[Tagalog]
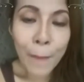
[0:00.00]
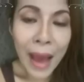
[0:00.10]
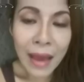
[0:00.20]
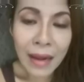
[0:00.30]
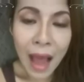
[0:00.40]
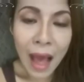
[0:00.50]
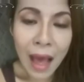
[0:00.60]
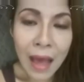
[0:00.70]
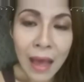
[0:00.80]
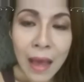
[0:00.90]

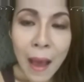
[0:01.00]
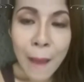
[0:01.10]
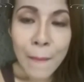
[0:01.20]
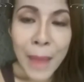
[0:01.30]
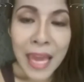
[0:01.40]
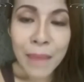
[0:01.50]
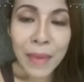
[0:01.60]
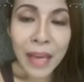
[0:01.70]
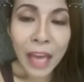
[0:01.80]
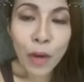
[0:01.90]
para may
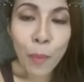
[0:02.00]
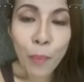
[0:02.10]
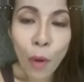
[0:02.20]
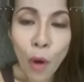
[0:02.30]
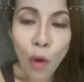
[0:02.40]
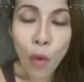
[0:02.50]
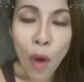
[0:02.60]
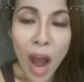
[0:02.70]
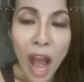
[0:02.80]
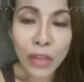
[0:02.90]
ibigay ko po
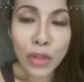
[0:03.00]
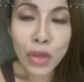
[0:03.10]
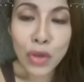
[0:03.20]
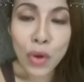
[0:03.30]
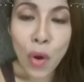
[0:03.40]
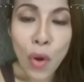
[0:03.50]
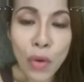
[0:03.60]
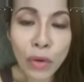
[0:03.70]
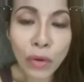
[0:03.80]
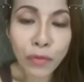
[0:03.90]
kung ano
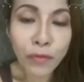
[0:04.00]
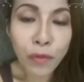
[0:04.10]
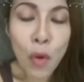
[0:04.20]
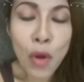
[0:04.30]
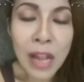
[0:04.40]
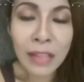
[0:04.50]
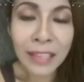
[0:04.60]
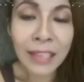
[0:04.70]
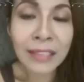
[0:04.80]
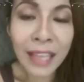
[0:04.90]
yung full
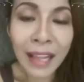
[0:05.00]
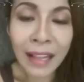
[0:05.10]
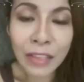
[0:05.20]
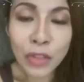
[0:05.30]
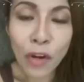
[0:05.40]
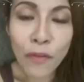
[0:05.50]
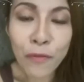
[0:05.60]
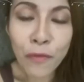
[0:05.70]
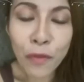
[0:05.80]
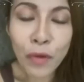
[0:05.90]
details or
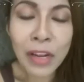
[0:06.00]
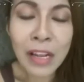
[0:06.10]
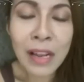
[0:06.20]
full